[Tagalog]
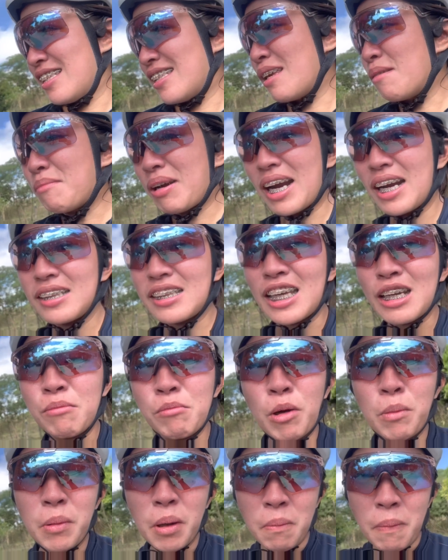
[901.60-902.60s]
Si Martin
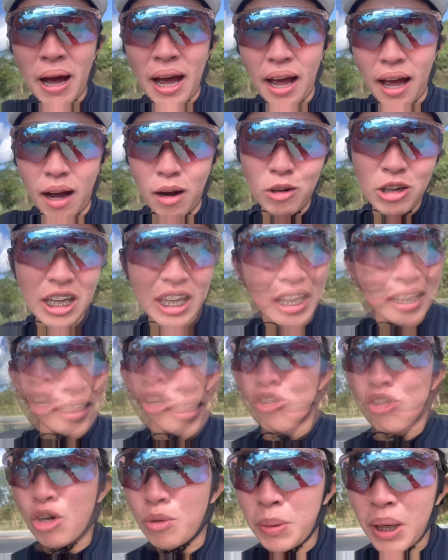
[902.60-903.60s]
bumaba ulit.
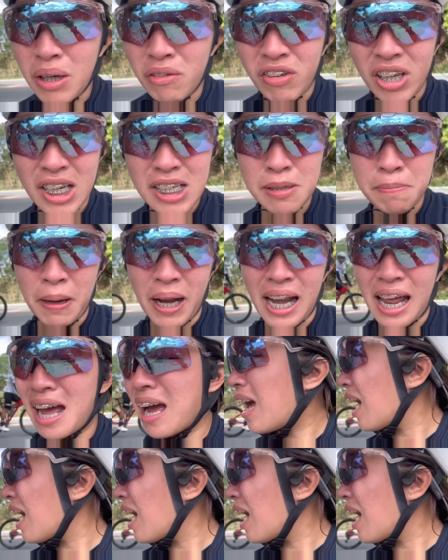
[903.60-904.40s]
So, Mang Vicks pa lang.